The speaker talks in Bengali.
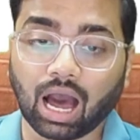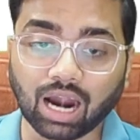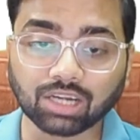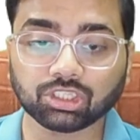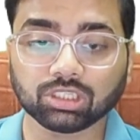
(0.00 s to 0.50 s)

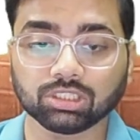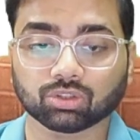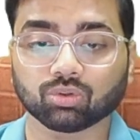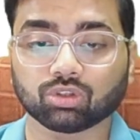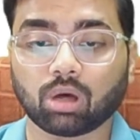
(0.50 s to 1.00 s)
আর
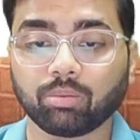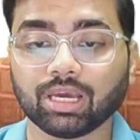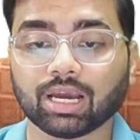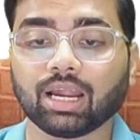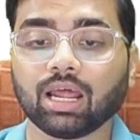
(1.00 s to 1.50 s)
চেঞ্জেস করতে হবে
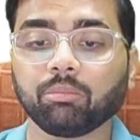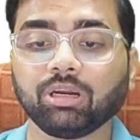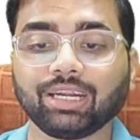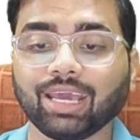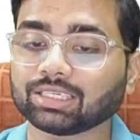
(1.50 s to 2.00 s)
এখানে
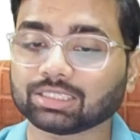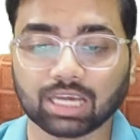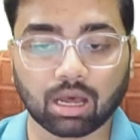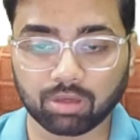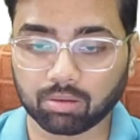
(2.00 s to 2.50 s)
আমি
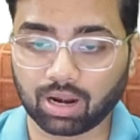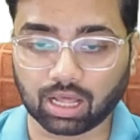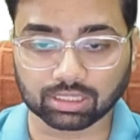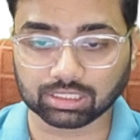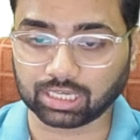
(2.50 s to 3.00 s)
টেক্সটকে আমি এবার
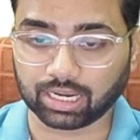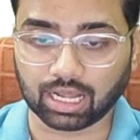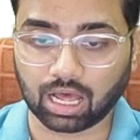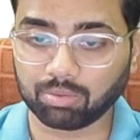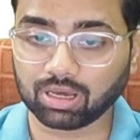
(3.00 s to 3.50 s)
আনতে চাই
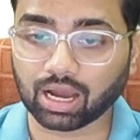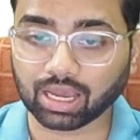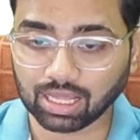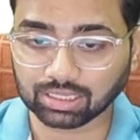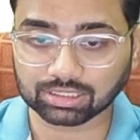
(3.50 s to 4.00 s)
না আমি
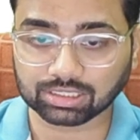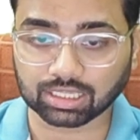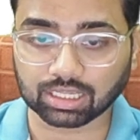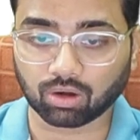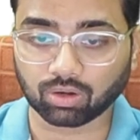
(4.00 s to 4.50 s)
কাকে আনতে
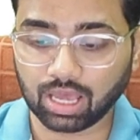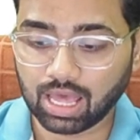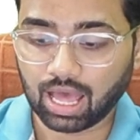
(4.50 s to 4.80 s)
চাই তাহলে